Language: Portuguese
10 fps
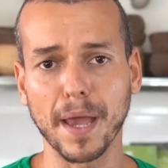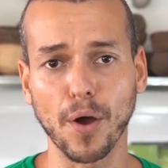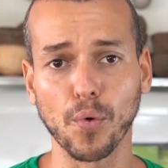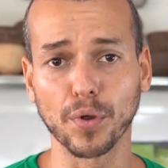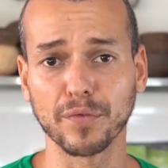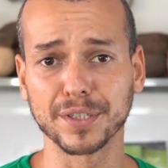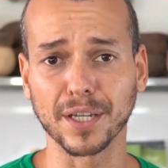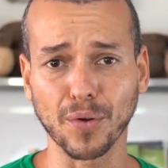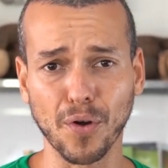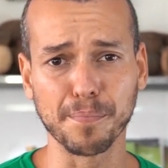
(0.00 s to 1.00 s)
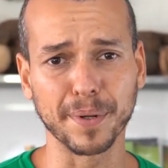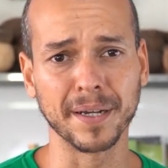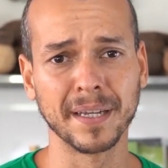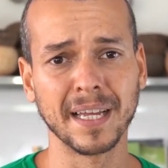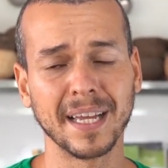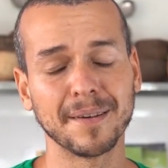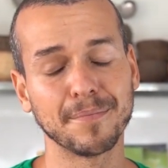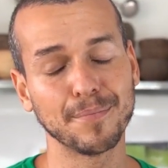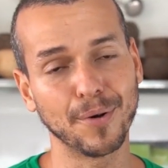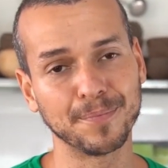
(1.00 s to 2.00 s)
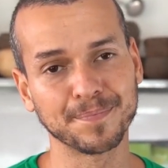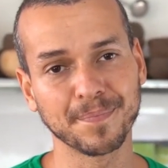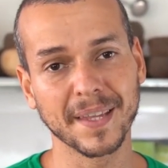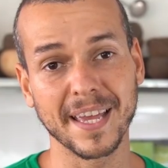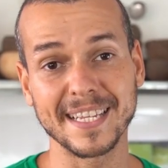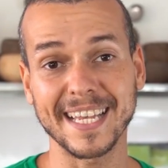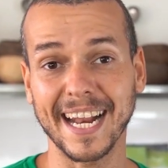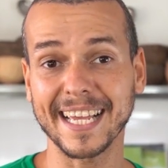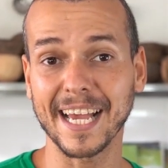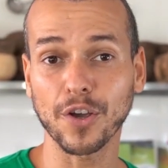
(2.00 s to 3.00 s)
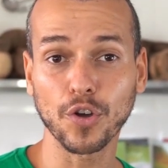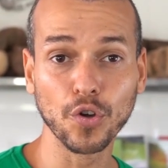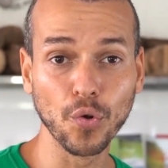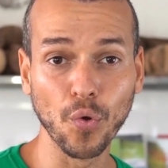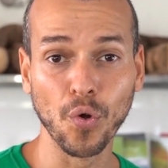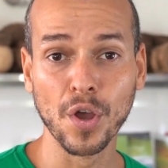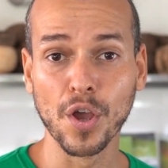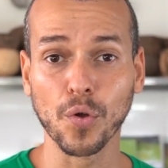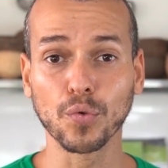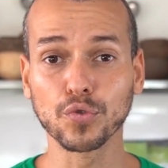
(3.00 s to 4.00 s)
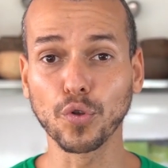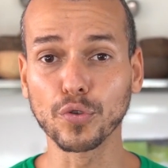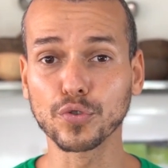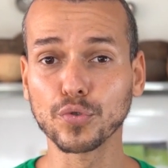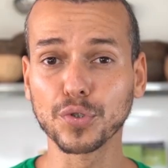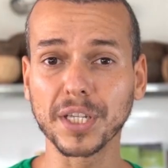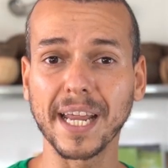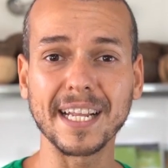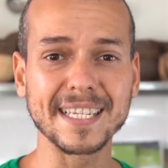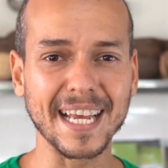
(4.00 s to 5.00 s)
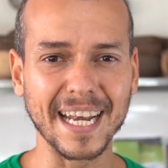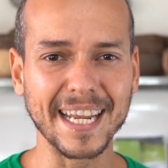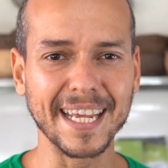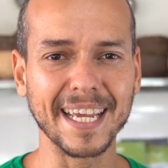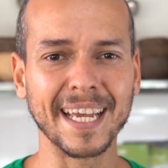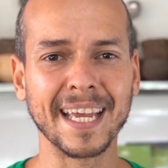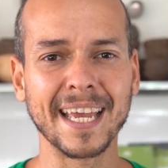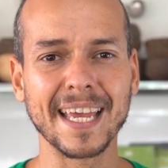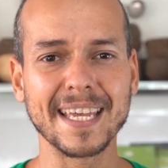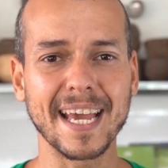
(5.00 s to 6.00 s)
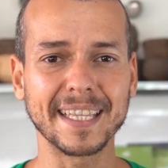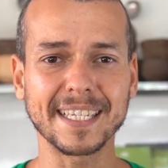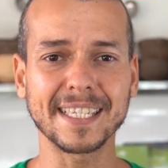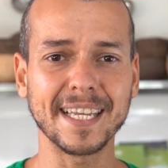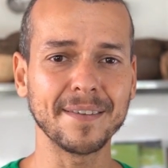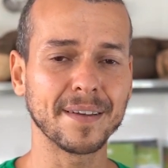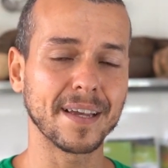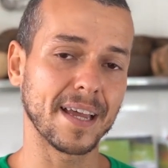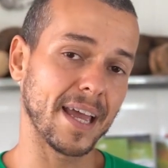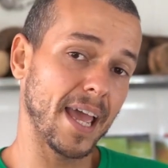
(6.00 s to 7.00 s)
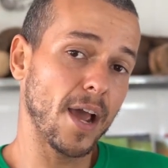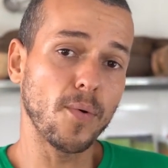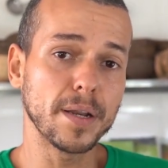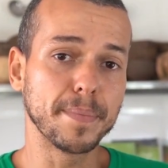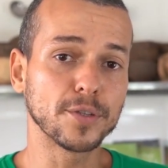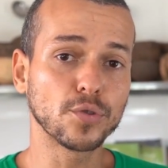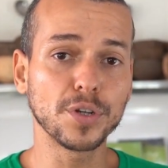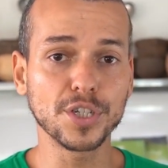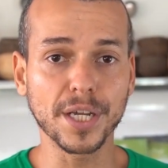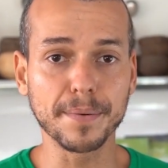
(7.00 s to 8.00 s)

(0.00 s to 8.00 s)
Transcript: mel que você compra? Bom, será que é cru, com todos os nutrientes ali? E ainda assim, é um alimento de origem